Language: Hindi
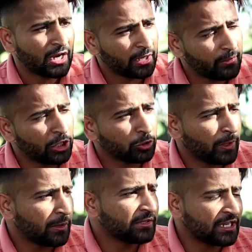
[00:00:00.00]
अरे मेरे तो
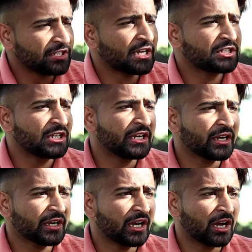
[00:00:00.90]
फिर भी जैसी कैसी
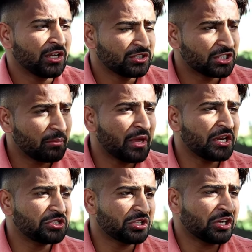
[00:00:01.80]
लिगट रिया जे
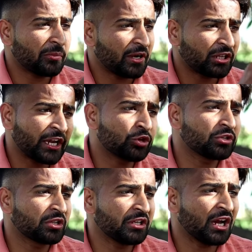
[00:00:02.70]
मेरी जितनी रिपेयर थारी
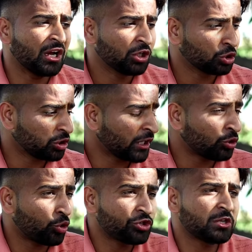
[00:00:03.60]
हो जाती ना तो
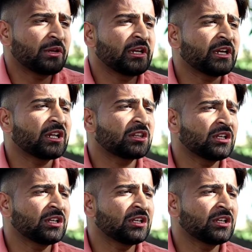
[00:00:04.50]
थारी कोई सी भी लिगड़ा